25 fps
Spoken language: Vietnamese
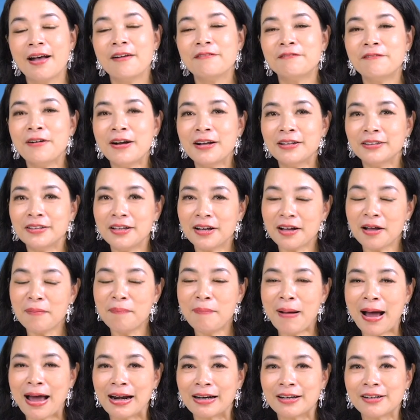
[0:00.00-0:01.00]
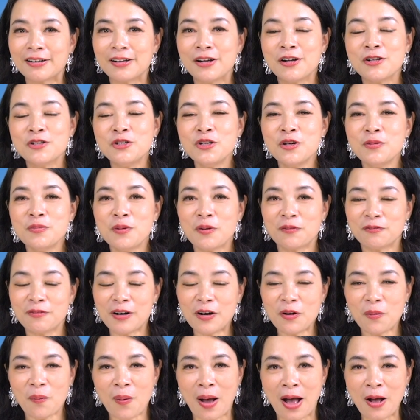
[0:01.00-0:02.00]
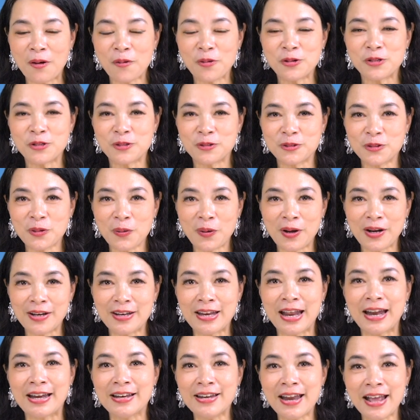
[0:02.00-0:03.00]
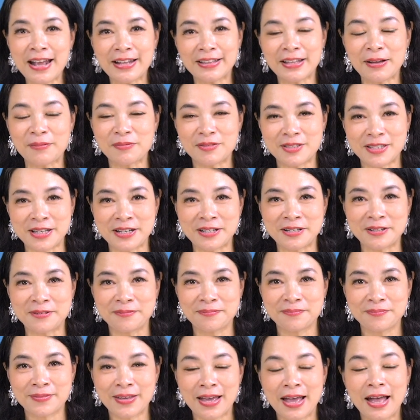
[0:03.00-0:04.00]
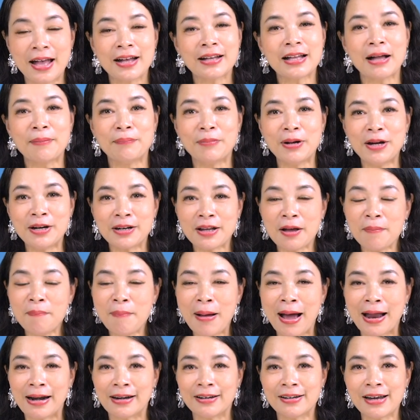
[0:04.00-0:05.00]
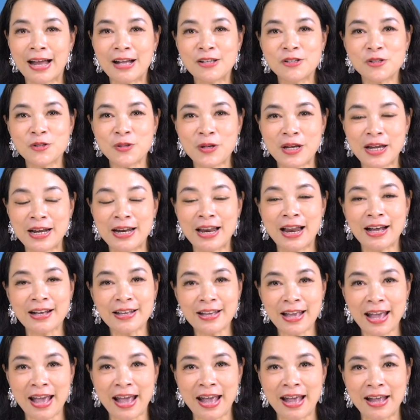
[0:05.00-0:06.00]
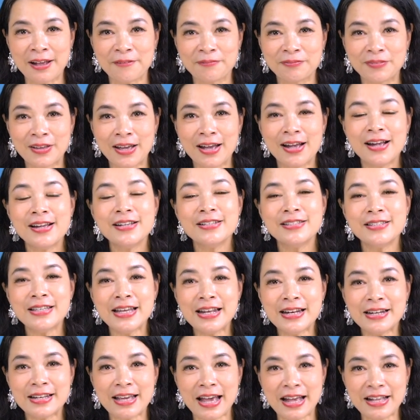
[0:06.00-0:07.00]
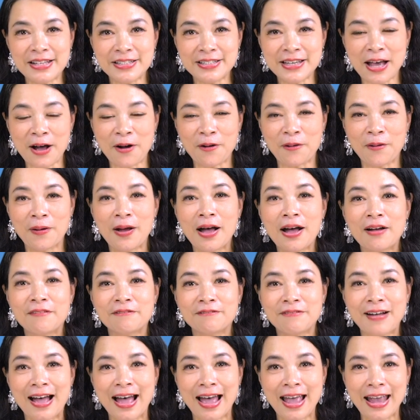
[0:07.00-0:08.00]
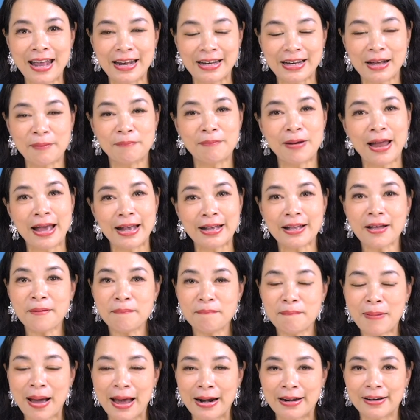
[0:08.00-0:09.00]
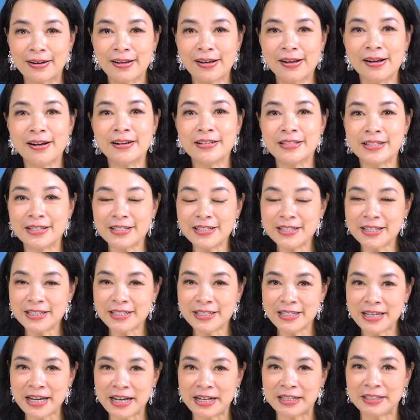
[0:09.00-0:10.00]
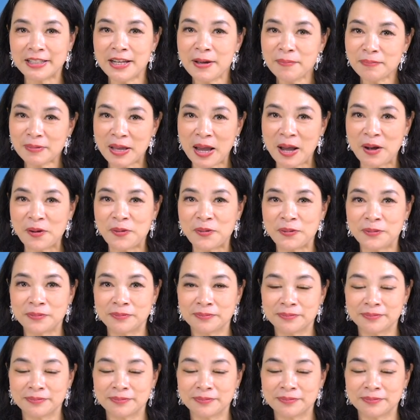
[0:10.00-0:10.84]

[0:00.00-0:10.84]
Vâng thưa các bạn, chuyên mục văn hóa của chúng tôi đến đây tạm dừng. Cảm ơn các bạn đã chú ý lắng nghe. Xin kính chào và hẹn gặp lại các bạn ở những chương trình tiếp theo.